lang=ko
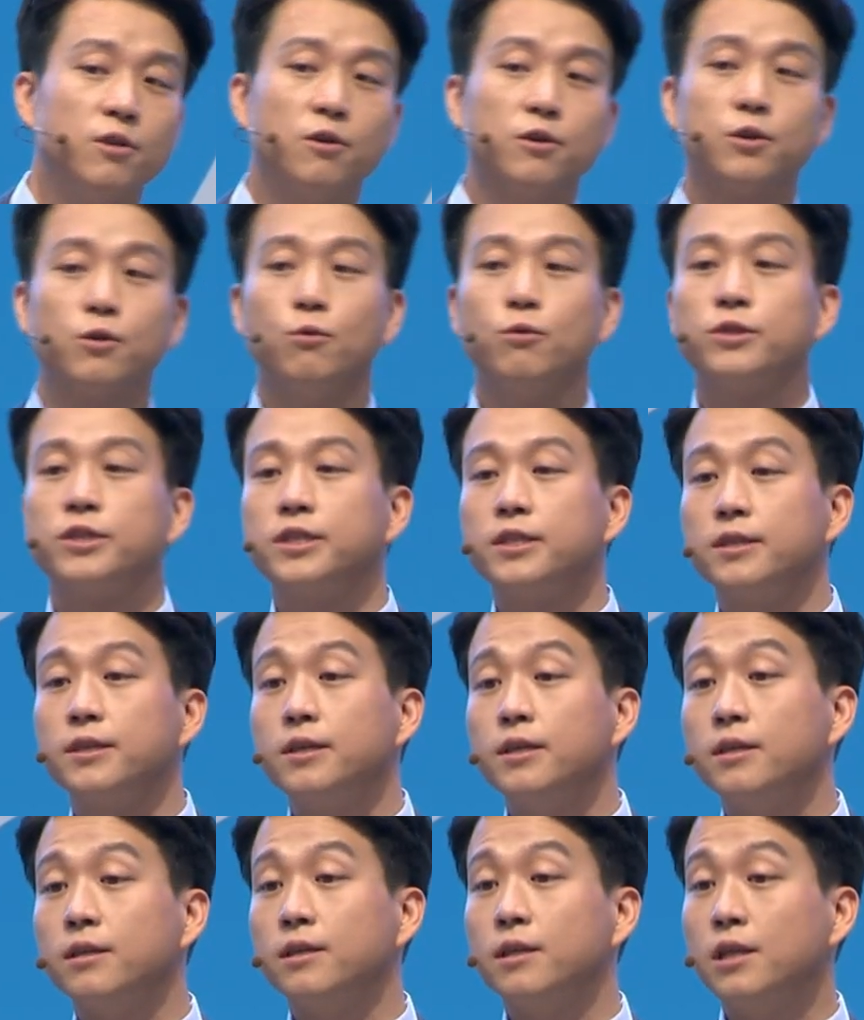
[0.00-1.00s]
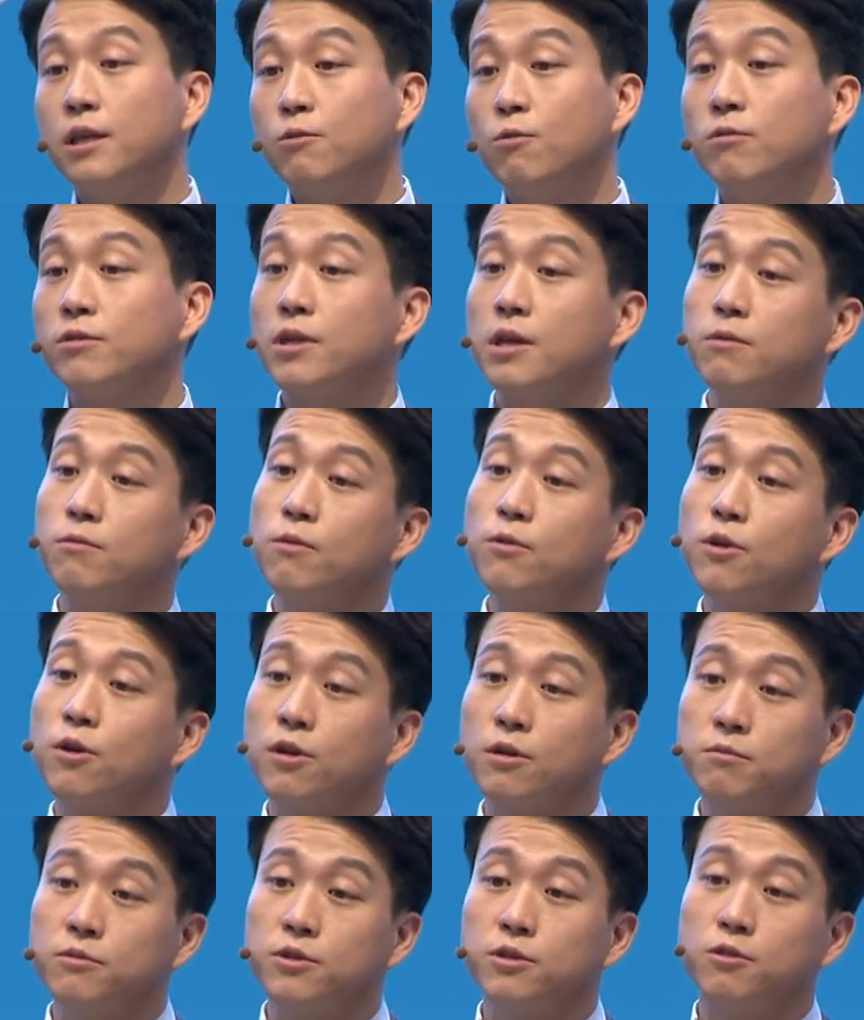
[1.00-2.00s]
여기 오신 2030
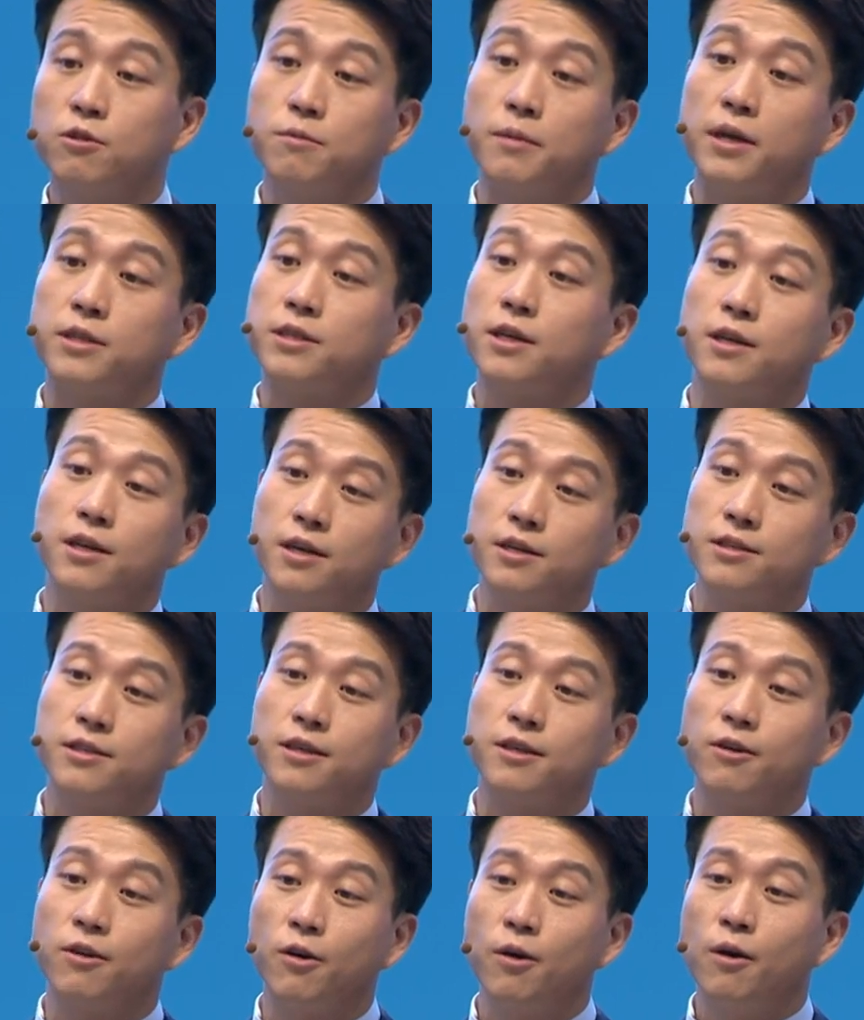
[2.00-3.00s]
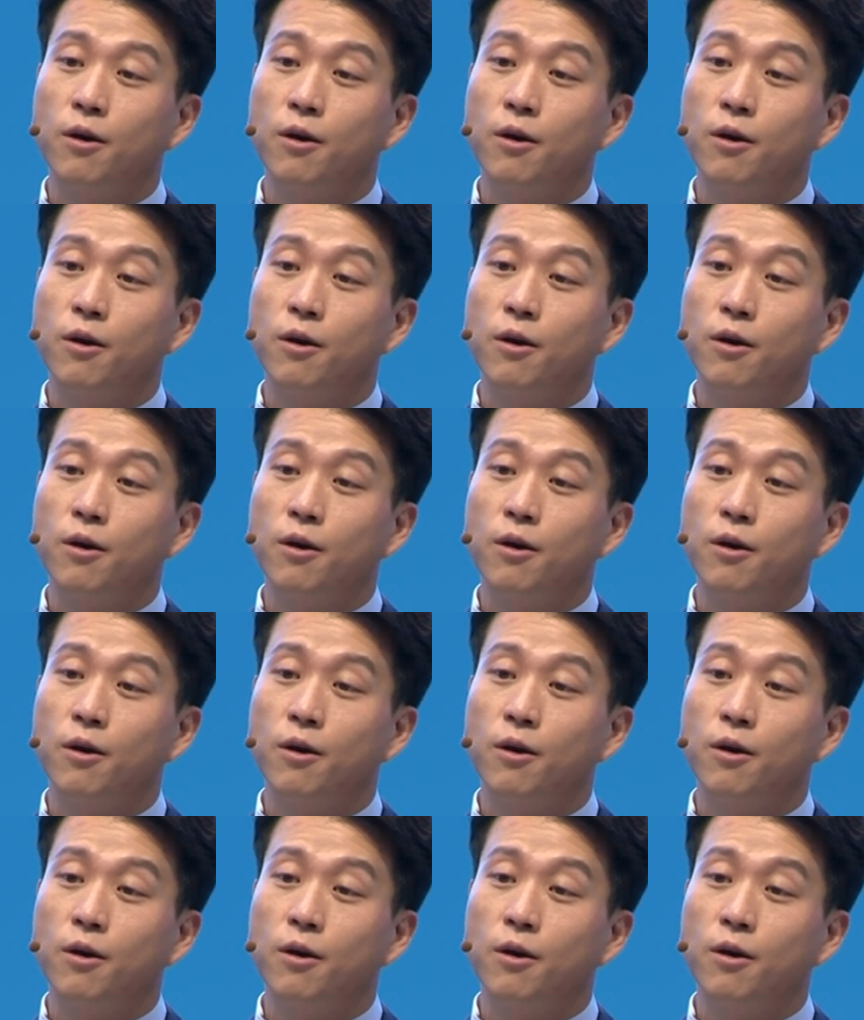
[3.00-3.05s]
여러분들도 마찬가지예요.